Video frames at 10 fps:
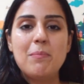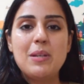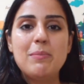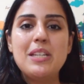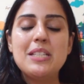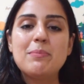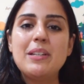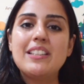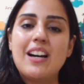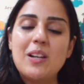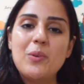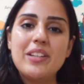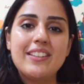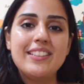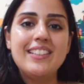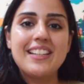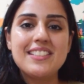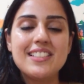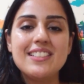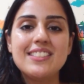बेबीज़ में दालों यानी
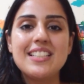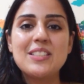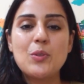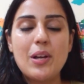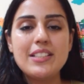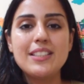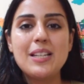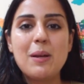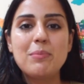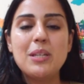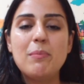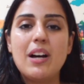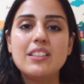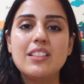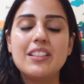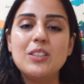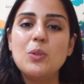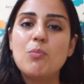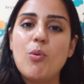लेंटिल्स के स्वास्थ्य लाभ की बात करें तो